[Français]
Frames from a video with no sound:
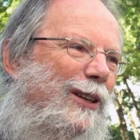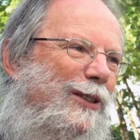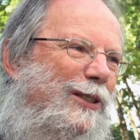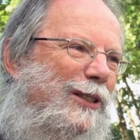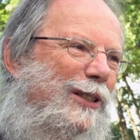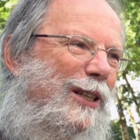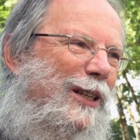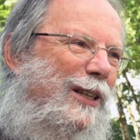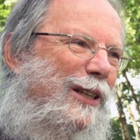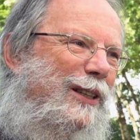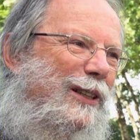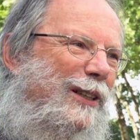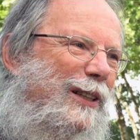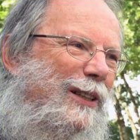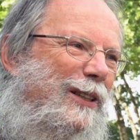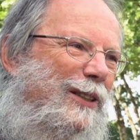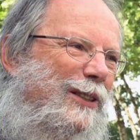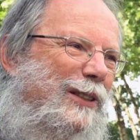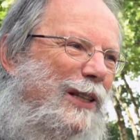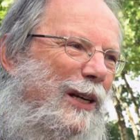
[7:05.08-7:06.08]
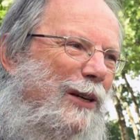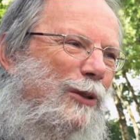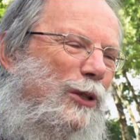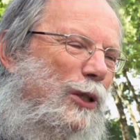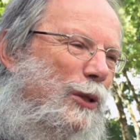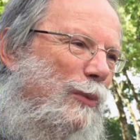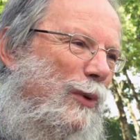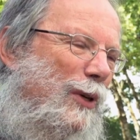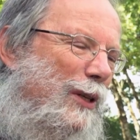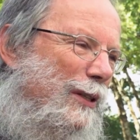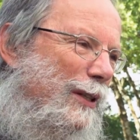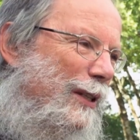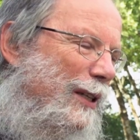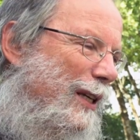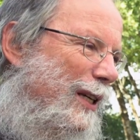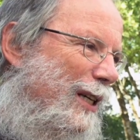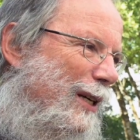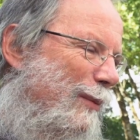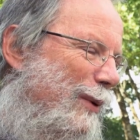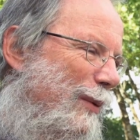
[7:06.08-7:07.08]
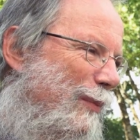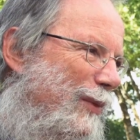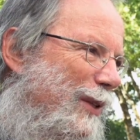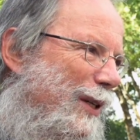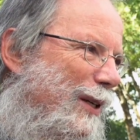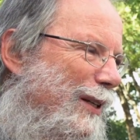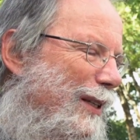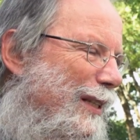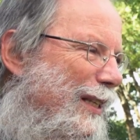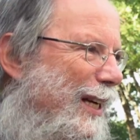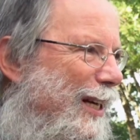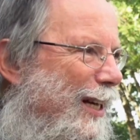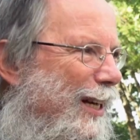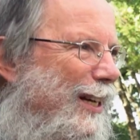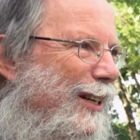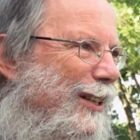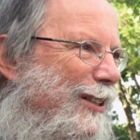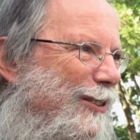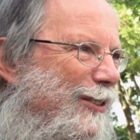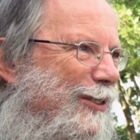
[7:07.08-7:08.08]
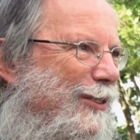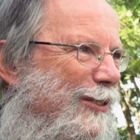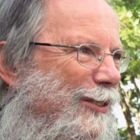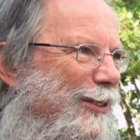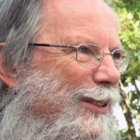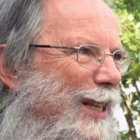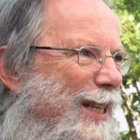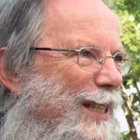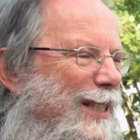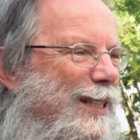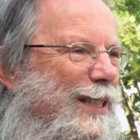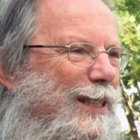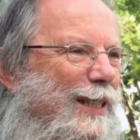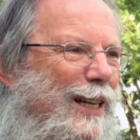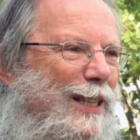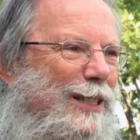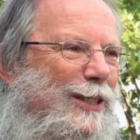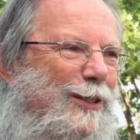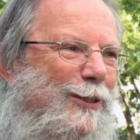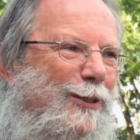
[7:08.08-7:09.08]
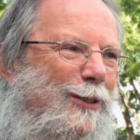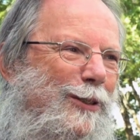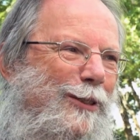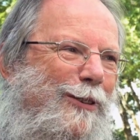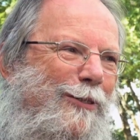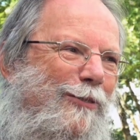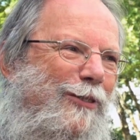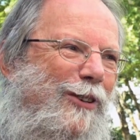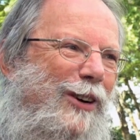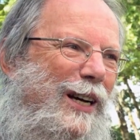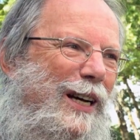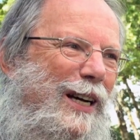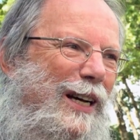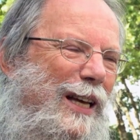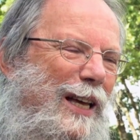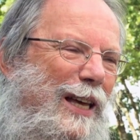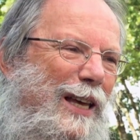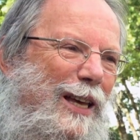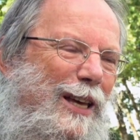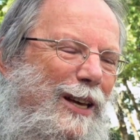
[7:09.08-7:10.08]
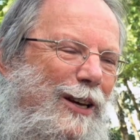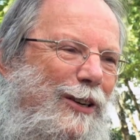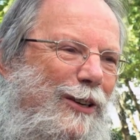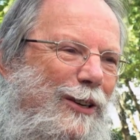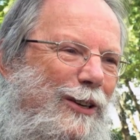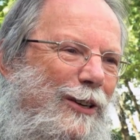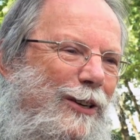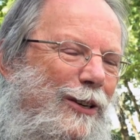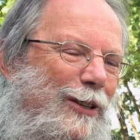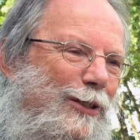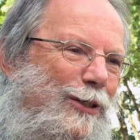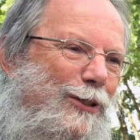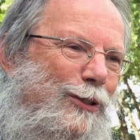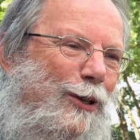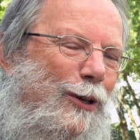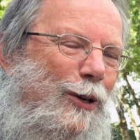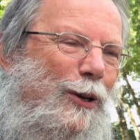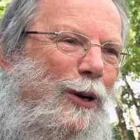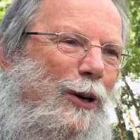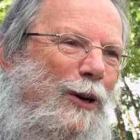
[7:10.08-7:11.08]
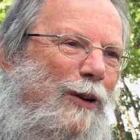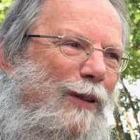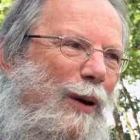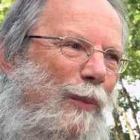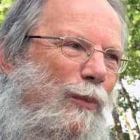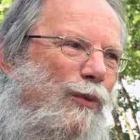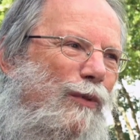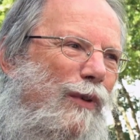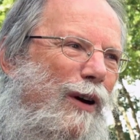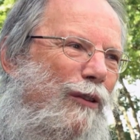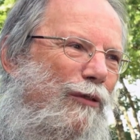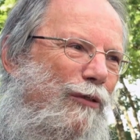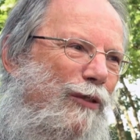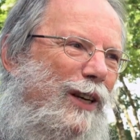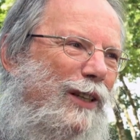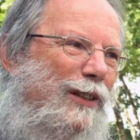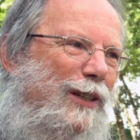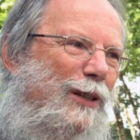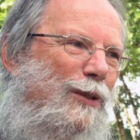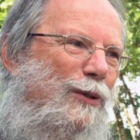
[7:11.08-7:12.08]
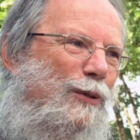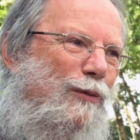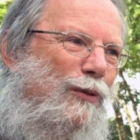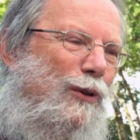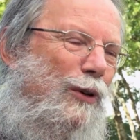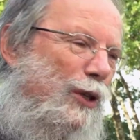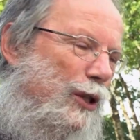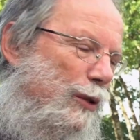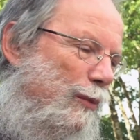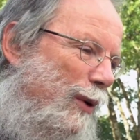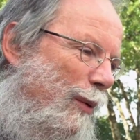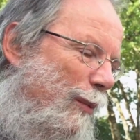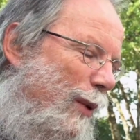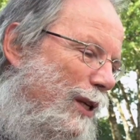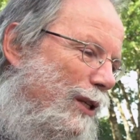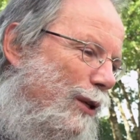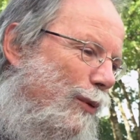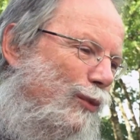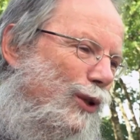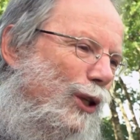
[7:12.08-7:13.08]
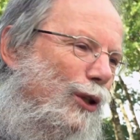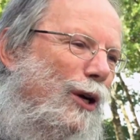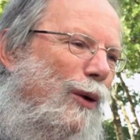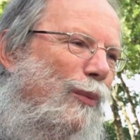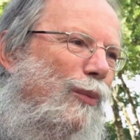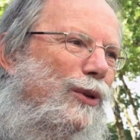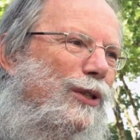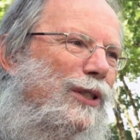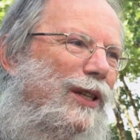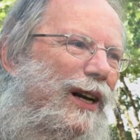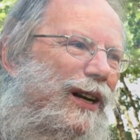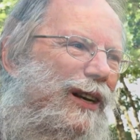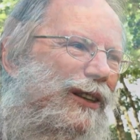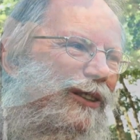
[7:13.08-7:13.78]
l'ancien l'ancien logement et en même temps il y a une excitation de voir euh, ce que l'on va pouvoir faire dans le nouveau logement. Ben, c'est peut-être un peu ça